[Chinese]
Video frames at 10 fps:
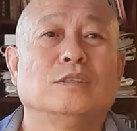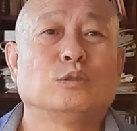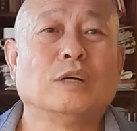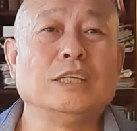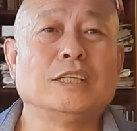
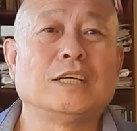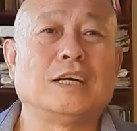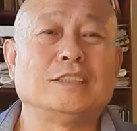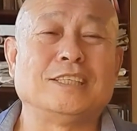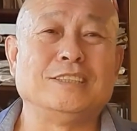所以
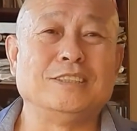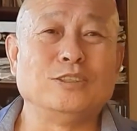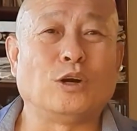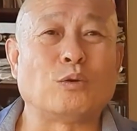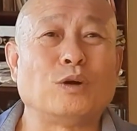呢，那你
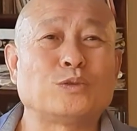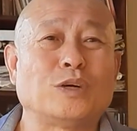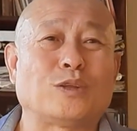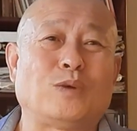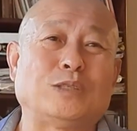要活
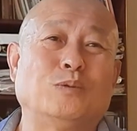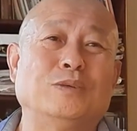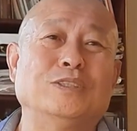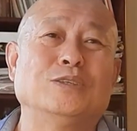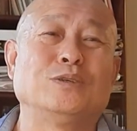捉的话，就
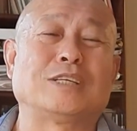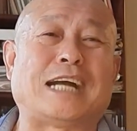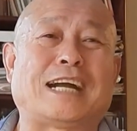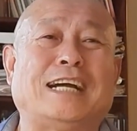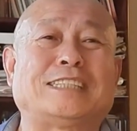不能去
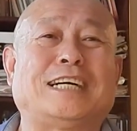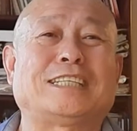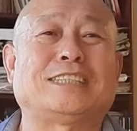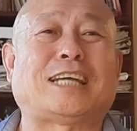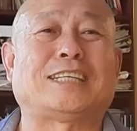砍砍杀
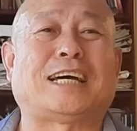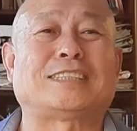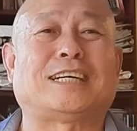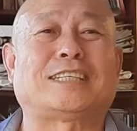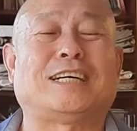杀、打打
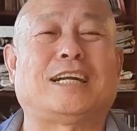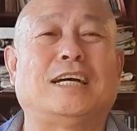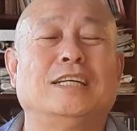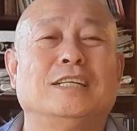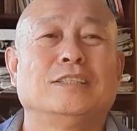杀杀了。